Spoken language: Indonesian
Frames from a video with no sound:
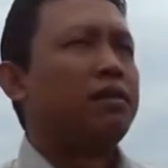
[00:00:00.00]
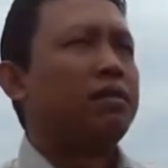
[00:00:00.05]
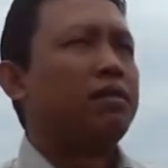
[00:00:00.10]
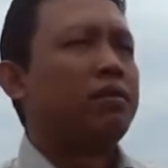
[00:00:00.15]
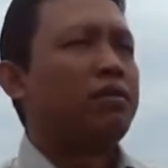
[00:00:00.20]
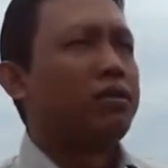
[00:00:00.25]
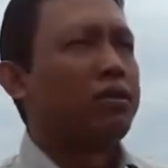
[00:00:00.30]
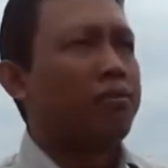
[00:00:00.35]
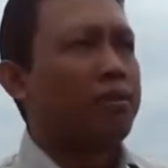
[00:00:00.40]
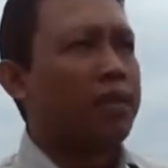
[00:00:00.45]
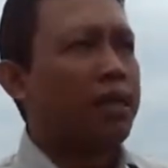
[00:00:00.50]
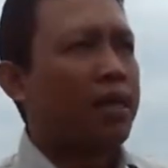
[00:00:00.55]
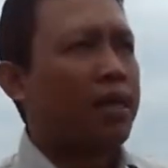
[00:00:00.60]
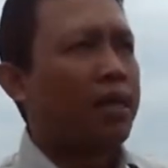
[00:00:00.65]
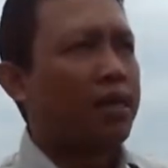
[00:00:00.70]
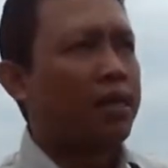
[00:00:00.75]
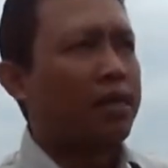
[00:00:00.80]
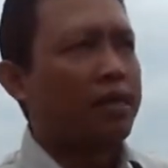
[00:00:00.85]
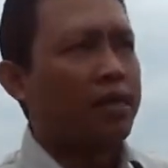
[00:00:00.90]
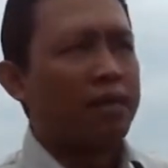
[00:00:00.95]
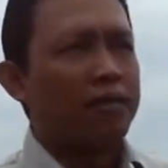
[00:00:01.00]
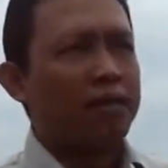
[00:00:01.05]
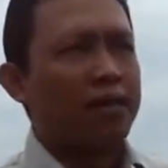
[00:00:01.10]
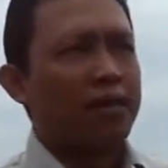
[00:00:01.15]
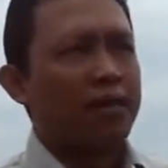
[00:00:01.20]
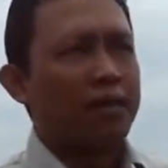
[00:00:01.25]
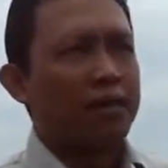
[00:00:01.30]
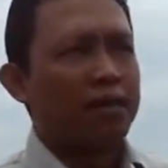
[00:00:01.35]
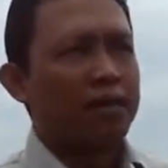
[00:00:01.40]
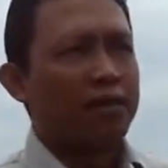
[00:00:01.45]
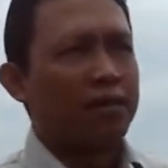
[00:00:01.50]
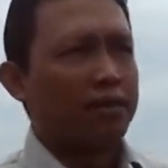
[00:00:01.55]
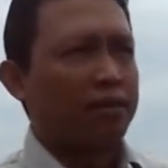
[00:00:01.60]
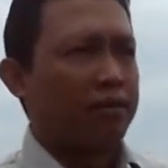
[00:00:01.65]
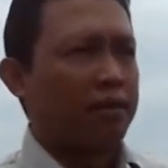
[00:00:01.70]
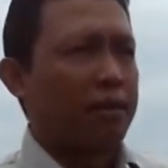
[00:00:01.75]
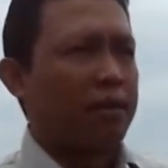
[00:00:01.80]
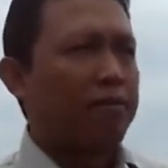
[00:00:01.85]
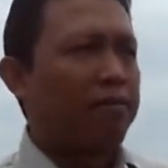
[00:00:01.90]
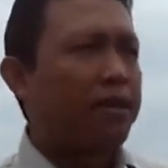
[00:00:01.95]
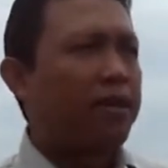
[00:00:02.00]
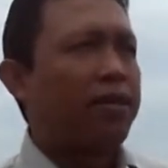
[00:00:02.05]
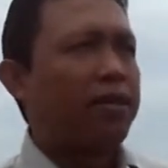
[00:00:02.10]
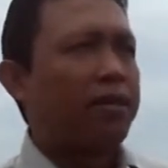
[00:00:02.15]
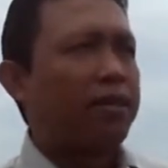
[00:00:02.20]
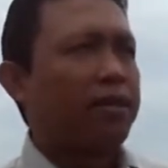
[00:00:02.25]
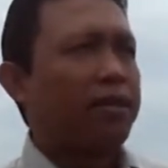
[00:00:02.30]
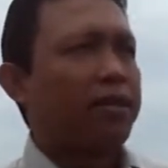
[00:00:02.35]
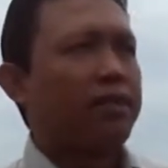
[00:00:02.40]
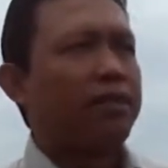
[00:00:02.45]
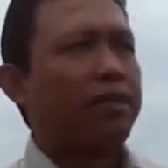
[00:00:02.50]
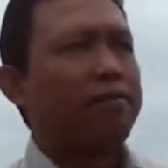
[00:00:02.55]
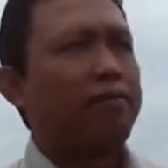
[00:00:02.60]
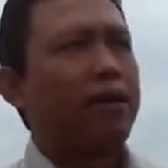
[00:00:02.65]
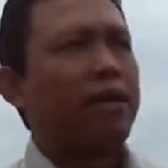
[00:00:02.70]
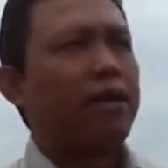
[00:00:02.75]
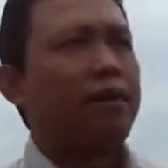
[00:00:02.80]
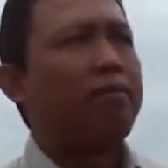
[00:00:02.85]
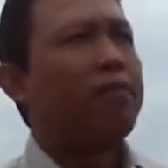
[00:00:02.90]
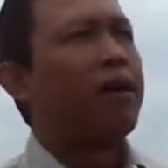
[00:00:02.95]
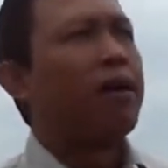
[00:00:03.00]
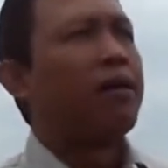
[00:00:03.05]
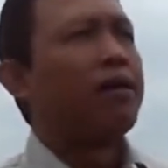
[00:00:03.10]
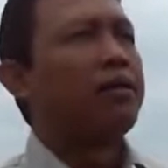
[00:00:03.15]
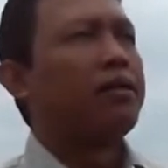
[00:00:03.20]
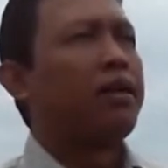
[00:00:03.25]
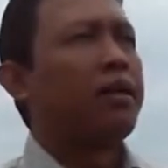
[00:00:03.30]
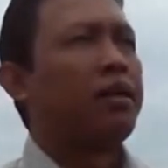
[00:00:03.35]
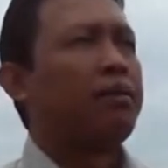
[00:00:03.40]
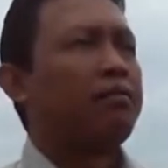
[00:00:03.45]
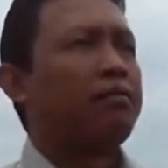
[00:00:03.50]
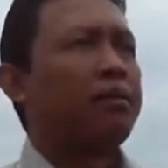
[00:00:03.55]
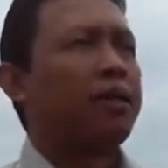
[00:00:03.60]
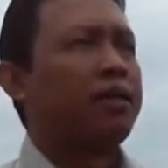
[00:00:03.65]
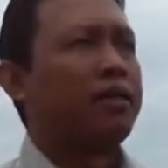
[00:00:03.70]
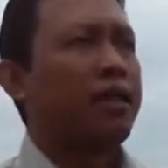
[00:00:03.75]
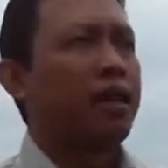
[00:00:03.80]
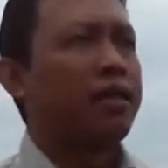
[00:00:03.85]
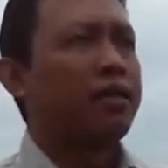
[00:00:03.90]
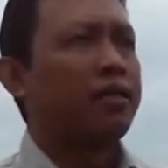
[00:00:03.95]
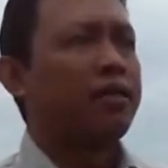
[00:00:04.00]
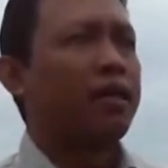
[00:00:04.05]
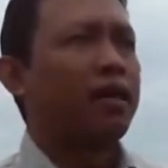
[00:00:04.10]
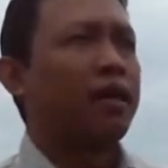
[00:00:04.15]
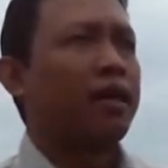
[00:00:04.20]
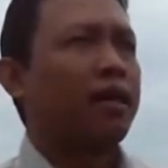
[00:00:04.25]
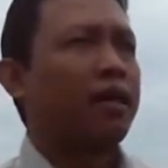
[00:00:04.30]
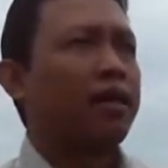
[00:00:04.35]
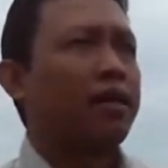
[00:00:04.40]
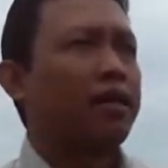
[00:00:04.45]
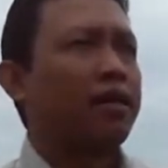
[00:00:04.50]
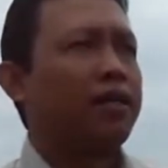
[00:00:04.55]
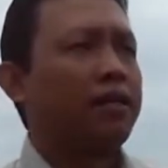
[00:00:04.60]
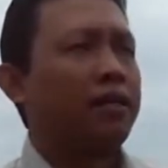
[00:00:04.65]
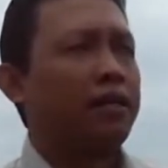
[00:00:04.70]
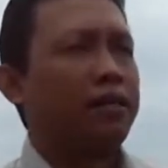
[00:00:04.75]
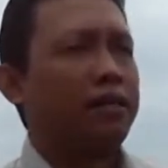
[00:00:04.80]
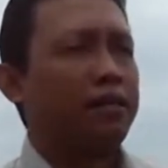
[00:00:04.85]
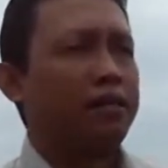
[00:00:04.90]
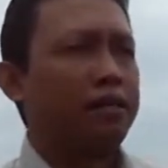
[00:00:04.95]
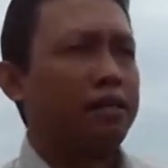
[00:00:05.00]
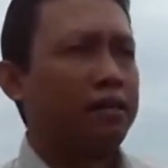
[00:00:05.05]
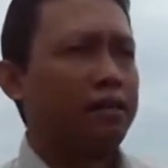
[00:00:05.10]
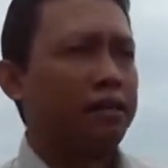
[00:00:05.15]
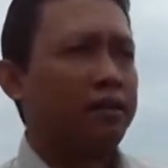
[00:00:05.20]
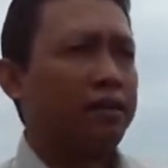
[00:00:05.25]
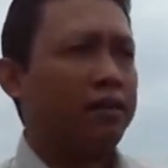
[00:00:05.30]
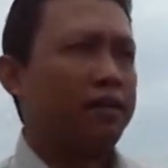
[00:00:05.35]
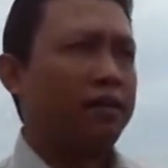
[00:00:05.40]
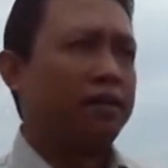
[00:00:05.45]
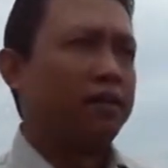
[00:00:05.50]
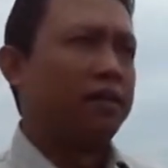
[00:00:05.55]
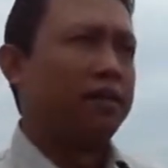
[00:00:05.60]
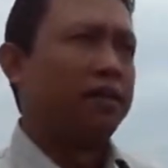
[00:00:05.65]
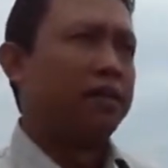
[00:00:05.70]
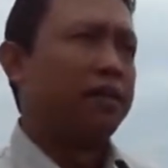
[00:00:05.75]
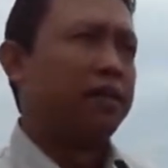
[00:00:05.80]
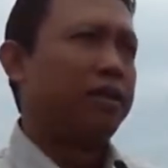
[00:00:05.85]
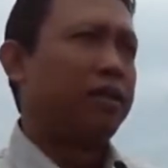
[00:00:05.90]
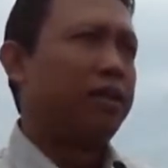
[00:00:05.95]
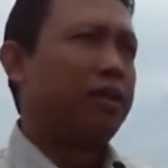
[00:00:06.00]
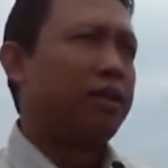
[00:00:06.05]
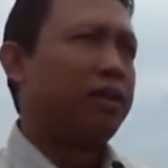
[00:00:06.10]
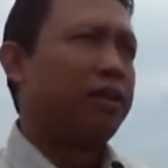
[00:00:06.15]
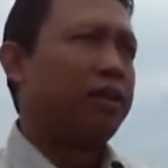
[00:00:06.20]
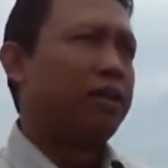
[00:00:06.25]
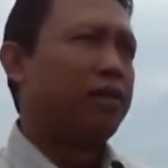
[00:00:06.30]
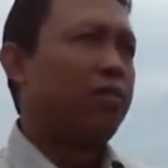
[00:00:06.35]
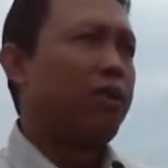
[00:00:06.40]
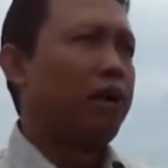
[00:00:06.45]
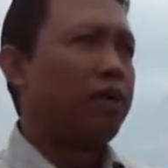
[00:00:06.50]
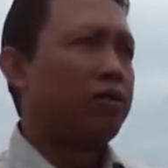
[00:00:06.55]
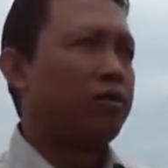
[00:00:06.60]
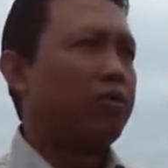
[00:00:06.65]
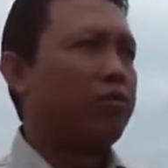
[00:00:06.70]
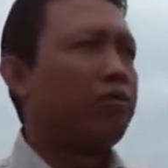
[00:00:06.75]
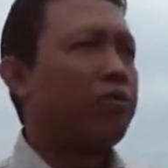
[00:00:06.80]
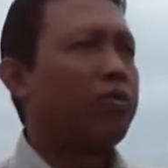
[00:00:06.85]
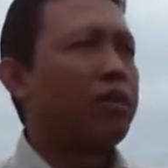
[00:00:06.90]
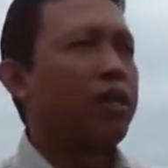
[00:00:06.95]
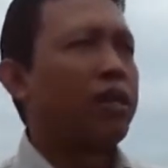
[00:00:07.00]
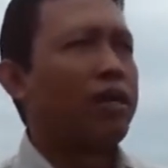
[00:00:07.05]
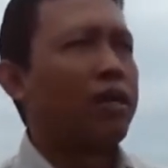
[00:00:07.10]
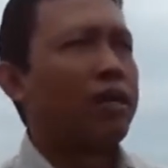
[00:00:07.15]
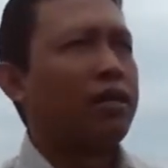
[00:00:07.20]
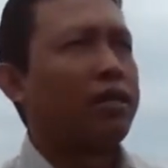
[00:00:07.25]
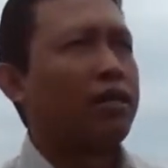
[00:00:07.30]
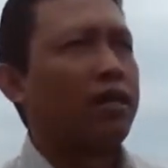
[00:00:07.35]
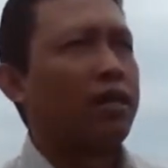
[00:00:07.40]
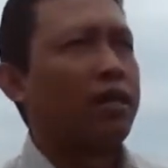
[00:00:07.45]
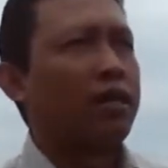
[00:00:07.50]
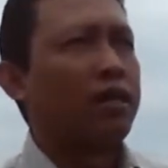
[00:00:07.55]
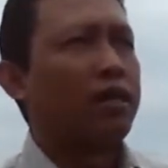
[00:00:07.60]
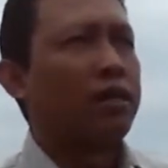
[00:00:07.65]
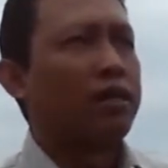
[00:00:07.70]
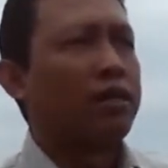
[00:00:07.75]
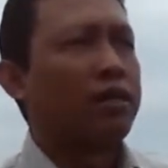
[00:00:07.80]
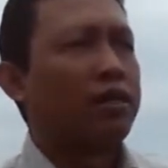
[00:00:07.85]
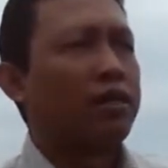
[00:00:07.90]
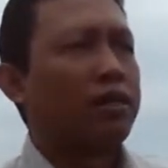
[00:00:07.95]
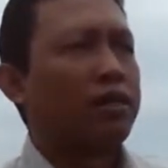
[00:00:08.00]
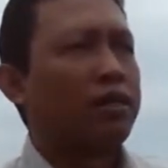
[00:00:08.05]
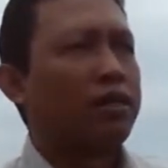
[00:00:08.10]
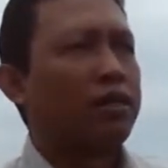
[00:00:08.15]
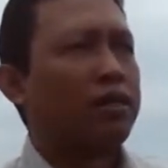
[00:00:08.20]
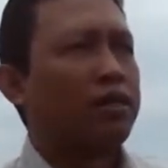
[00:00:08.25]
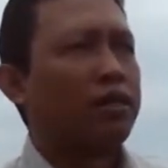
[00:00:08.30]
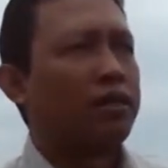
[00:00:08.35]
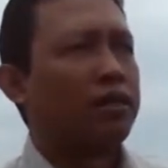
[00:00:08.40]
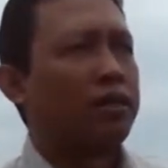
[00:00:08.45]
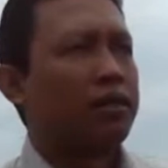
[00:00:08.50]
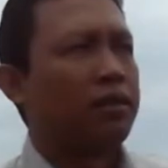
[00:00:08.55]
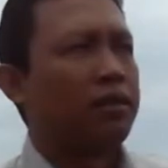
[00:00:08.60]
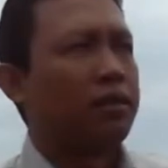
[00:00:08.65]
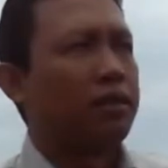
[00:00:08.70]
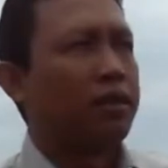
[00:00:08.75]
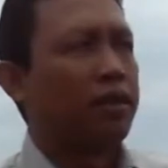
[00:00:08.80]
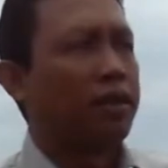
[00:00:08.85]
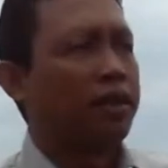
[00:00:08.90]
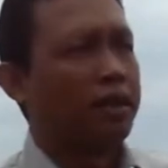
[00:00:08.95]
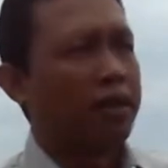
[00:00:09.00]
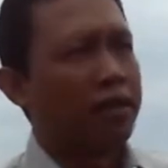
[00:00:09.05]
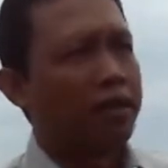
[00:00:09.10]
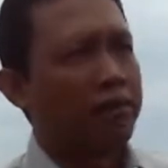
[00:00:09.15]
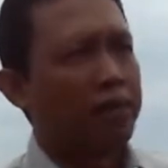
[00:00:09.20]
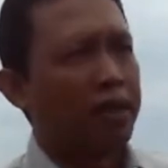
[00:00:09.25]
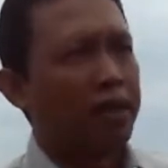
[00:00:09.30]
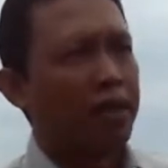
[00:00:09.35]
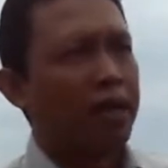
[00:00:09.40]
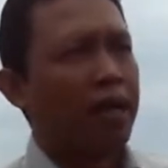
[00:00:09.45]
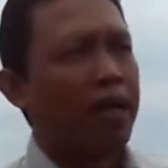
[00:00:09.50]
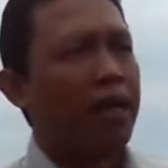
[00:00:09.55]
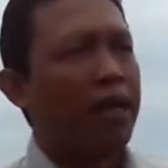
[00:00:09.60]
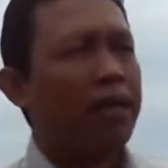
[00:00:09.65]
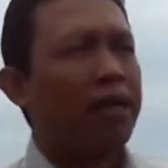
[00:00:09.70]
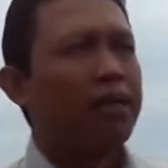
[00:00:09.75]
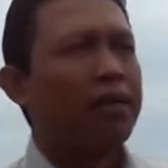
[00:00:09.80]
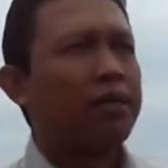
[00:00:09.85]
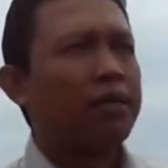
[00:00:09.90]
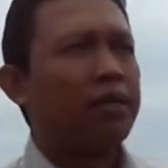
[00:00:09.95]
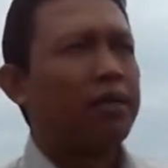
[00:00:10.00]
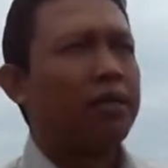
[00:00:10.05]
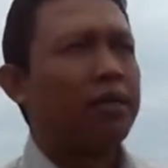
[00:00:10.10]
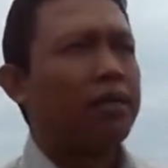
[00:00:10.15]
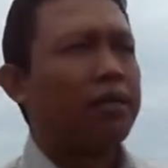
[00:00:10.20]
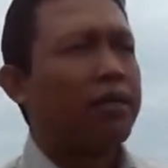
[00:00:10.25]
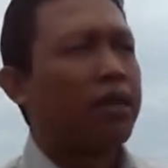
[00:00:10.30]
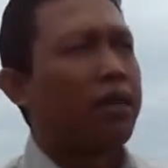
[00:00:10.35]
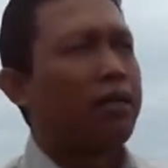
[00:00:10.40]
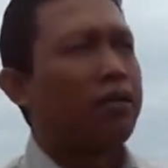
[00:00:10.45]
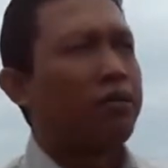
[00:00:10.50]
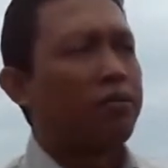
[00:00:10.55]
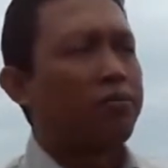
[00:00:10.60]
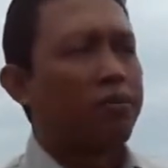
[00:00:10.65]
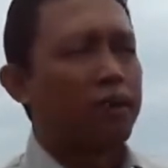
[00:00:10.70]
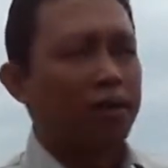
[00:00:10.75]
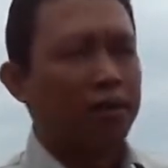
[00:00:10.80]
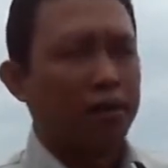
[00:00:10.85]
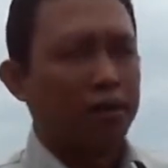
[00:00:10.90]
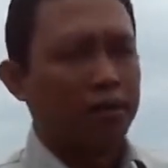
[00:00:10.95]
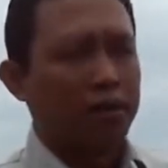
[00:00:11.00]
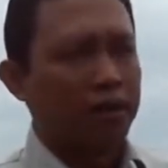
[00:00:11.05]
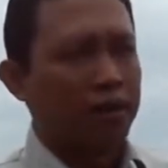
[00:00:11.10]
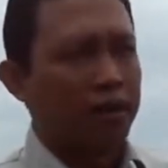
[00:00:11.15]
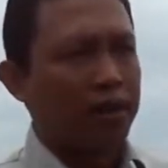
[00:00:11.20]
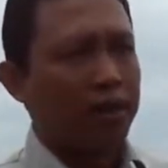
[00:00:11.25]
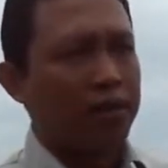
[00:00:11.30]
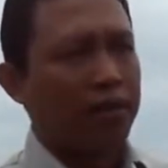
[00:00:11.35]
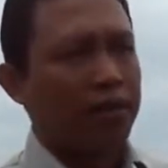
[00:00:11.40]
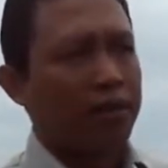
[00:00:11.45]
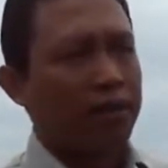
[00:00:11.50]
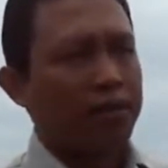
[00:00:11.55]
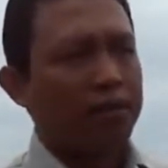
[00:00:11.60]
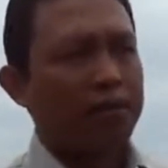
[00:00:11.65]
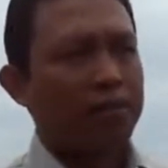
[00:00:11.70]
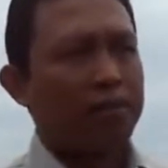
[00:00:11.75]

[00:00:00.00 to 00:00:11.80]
untuk sementara kita melihat apa yang terjadi di Palembang dalam rentang sejarah nanti jika ada waktu dan ada uh, kaitannya pendanaan kita akan coba agak